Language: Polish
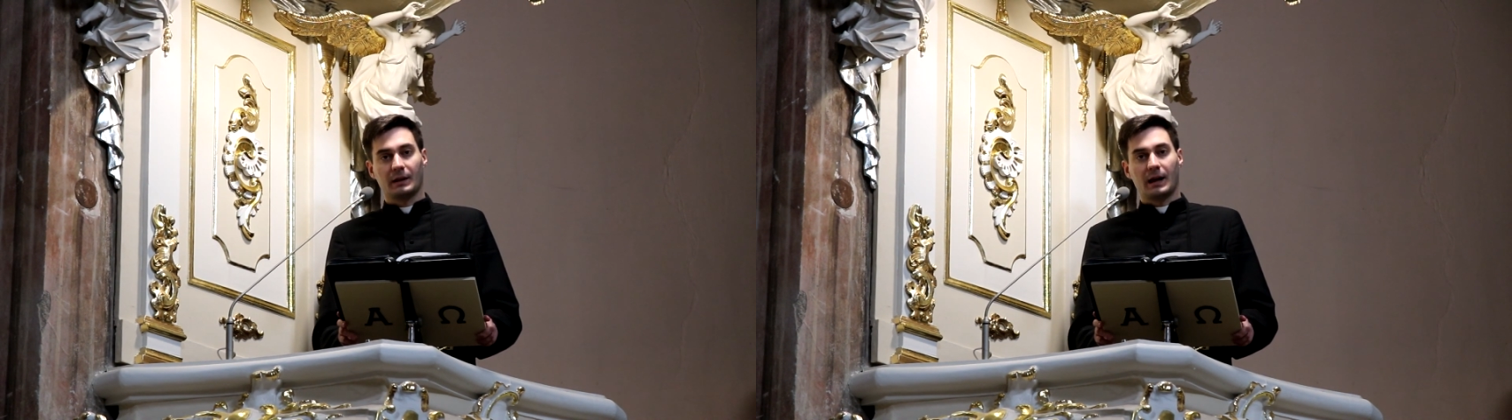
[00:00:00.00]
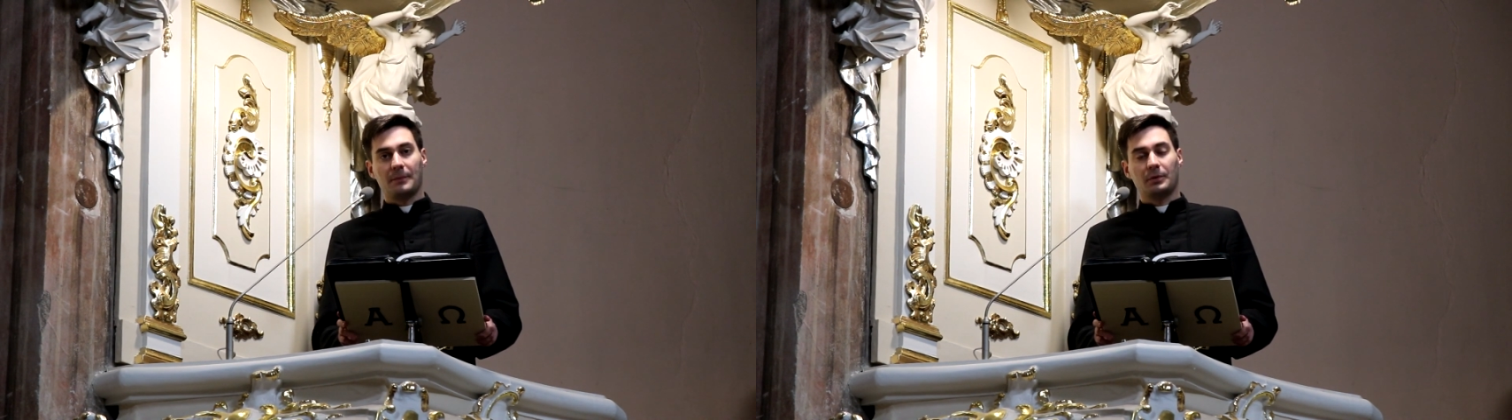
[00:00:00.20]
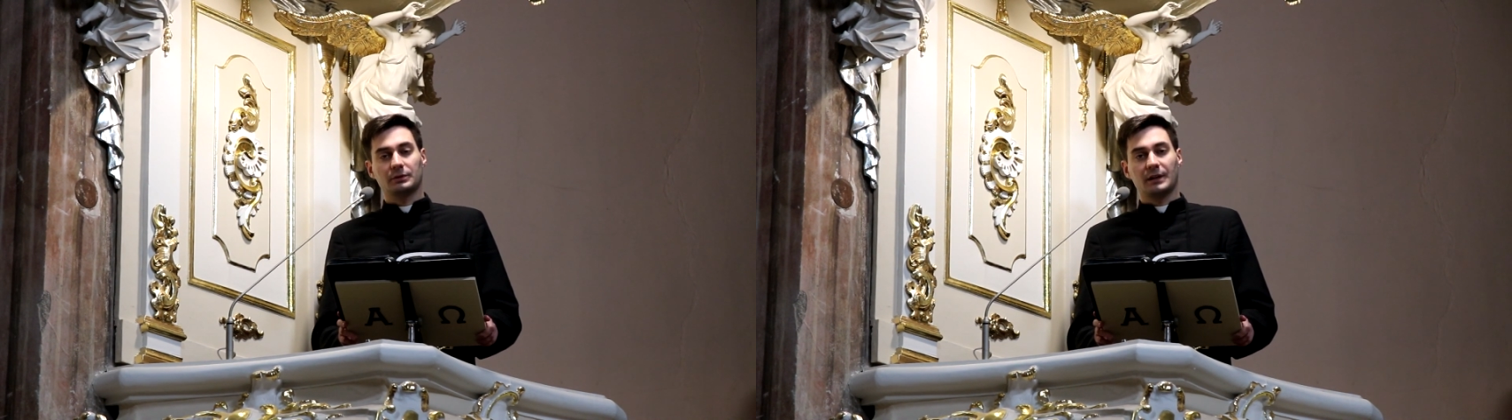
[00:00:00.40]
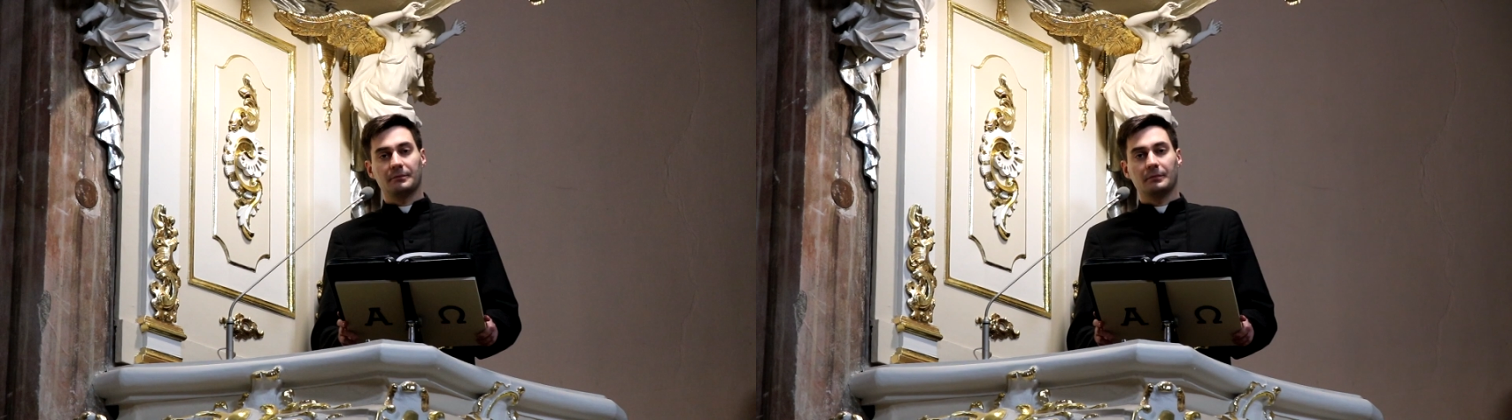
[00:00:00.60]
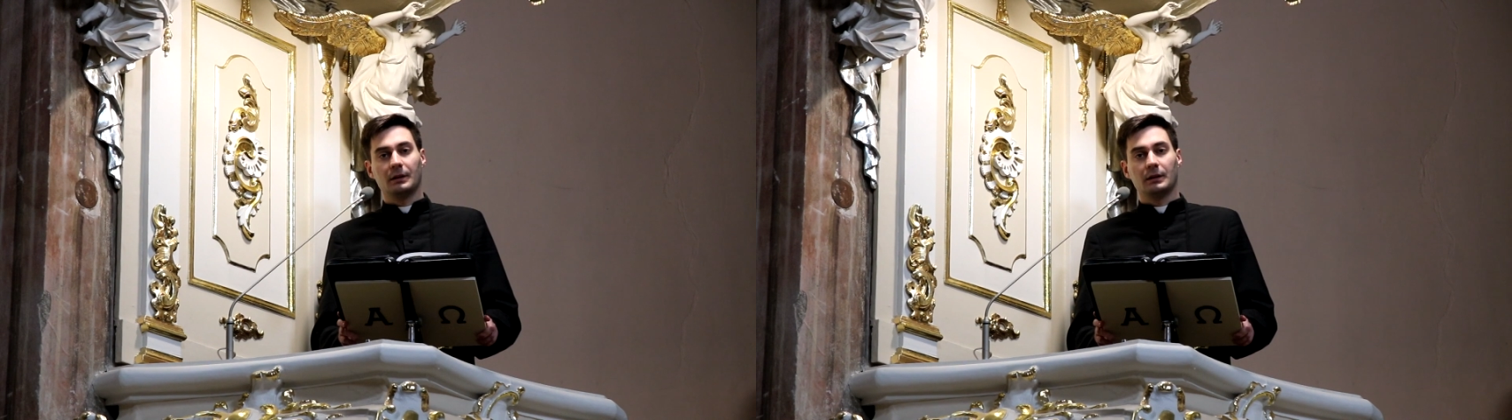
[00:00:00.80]
a
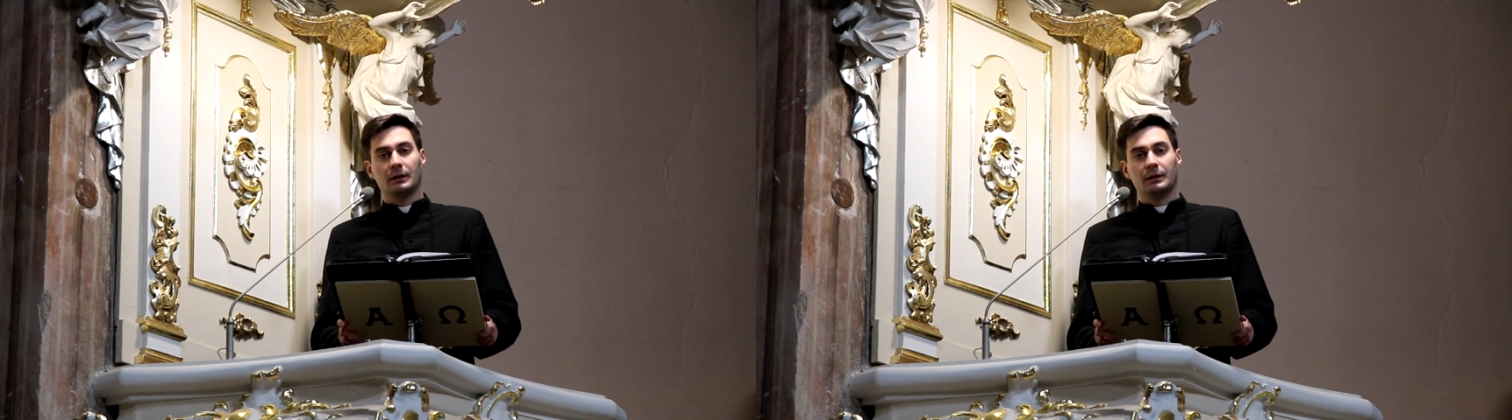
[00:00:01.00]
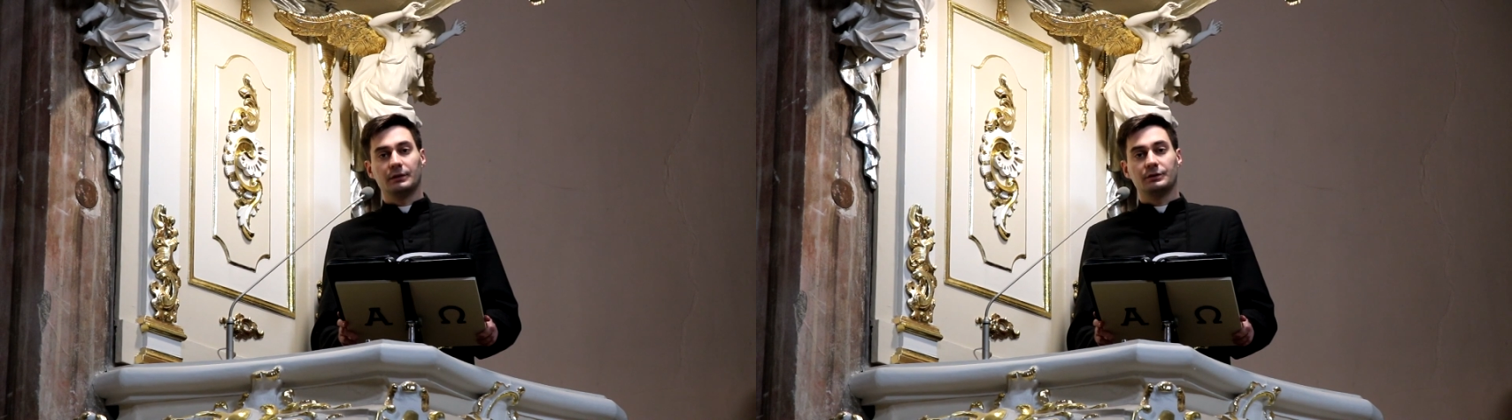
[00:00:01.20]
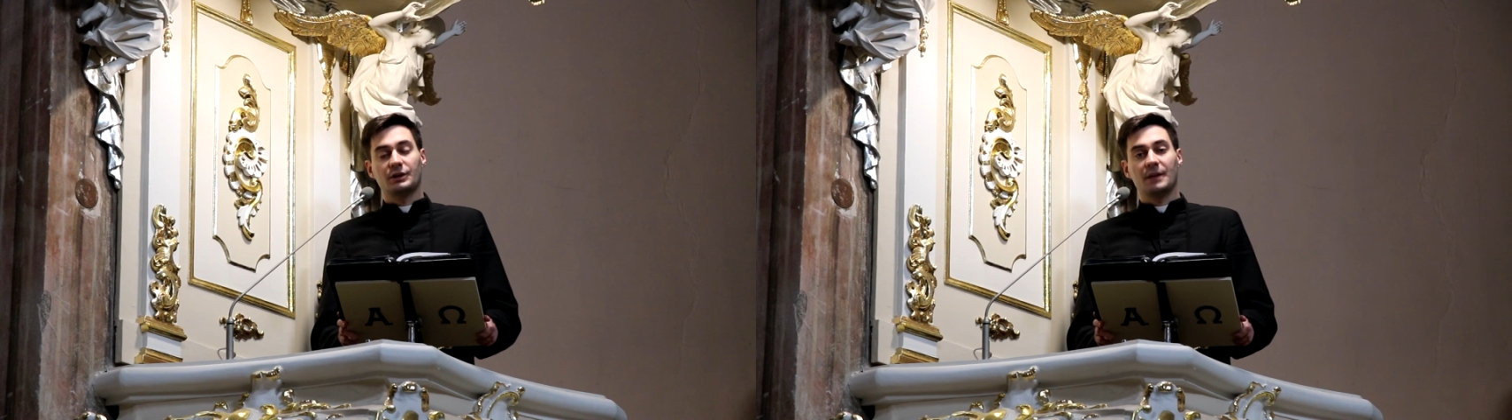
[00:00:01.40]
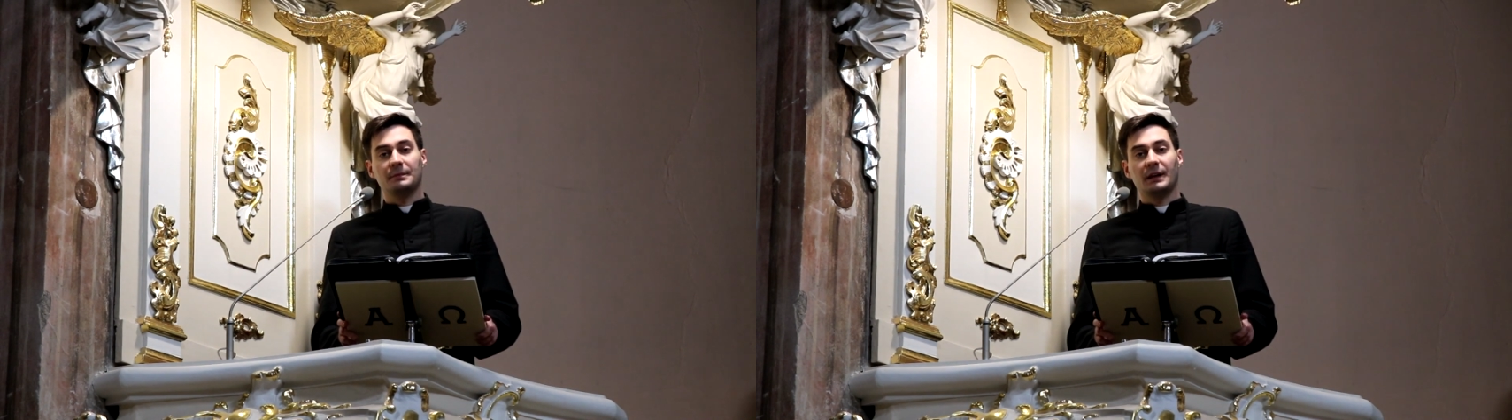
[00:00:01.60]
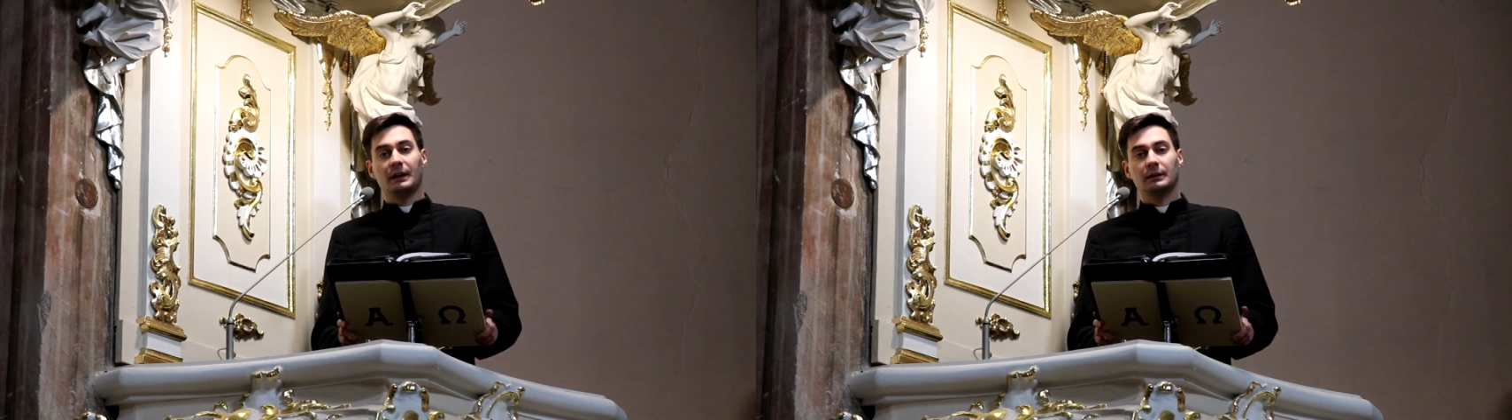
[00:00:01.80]
potem
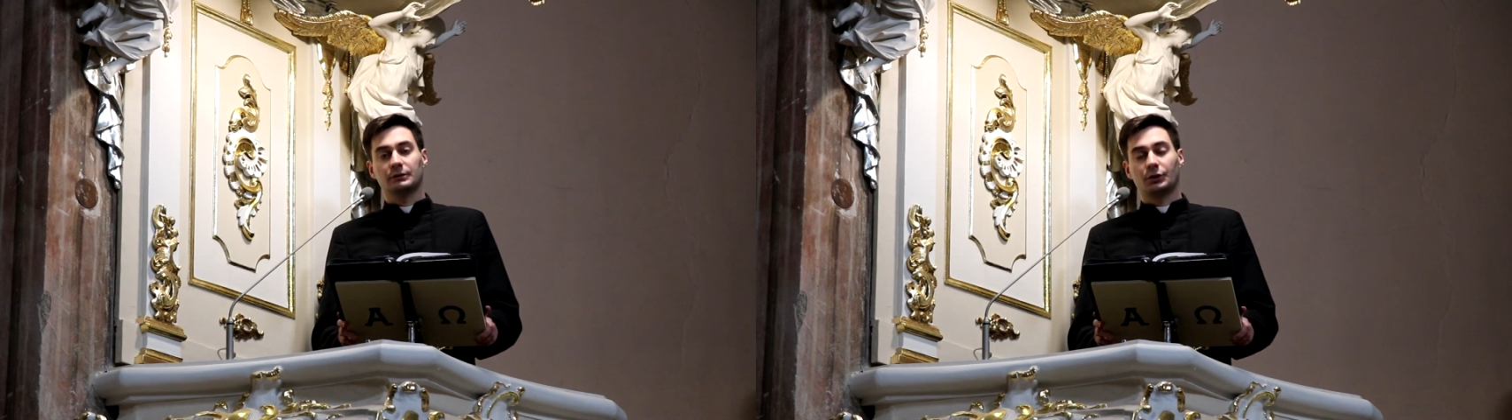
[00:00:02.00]
ciemna